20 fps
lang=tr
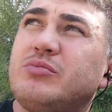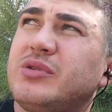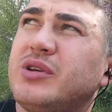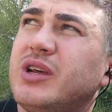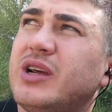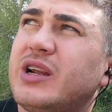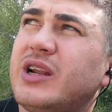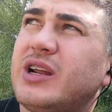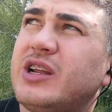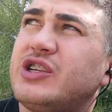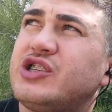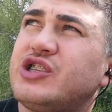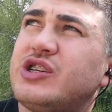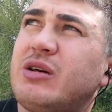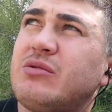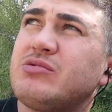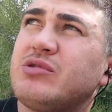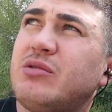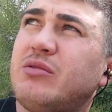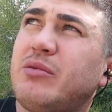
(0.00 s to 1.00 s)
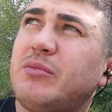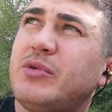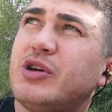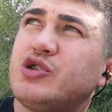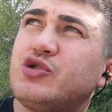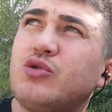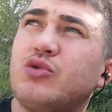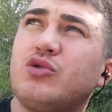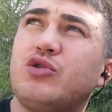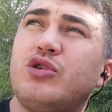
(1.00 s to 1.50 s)
bir yere gideceğim zaman
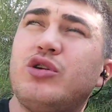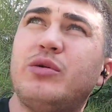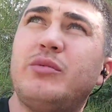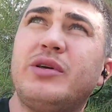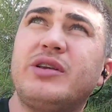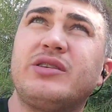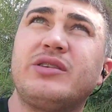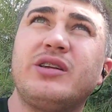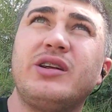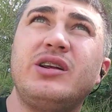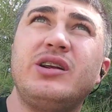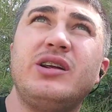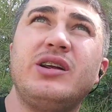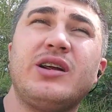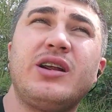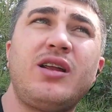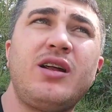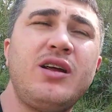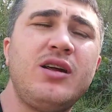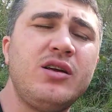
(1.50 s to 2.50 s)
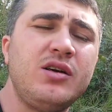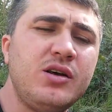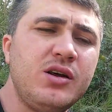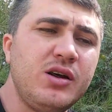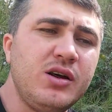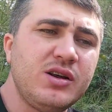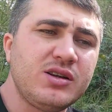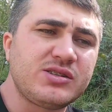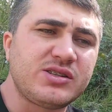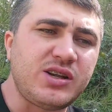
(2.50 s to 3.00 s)
5-10 kilometre ileri
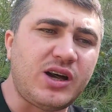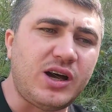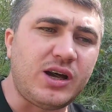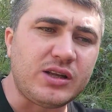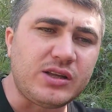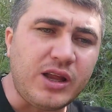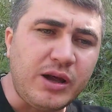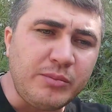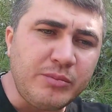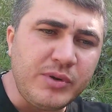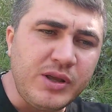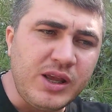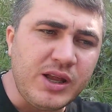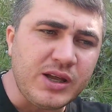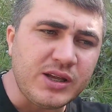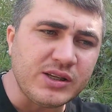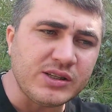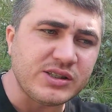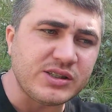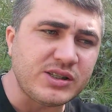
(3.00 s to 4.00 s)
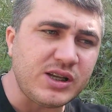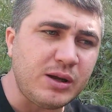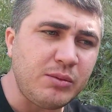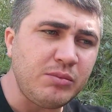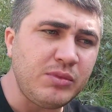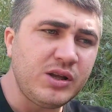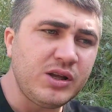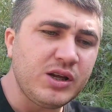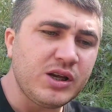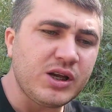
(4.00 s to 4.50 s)
sağdan bile
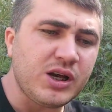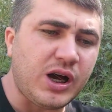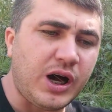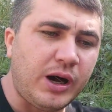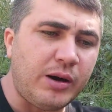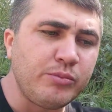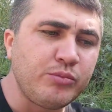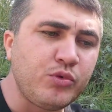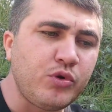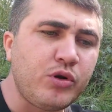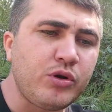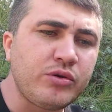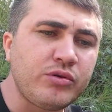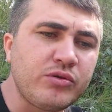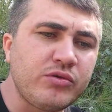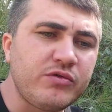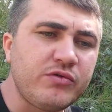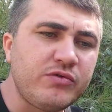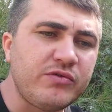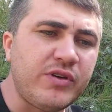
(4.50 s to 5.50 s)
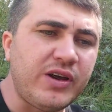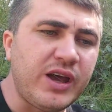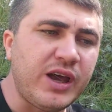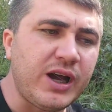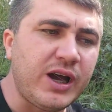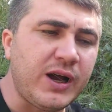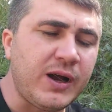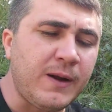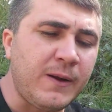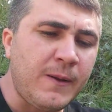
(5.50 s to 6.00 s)
gitsem kamyon
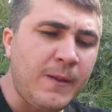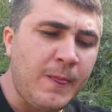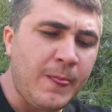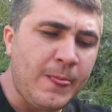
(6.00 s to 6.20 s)
veya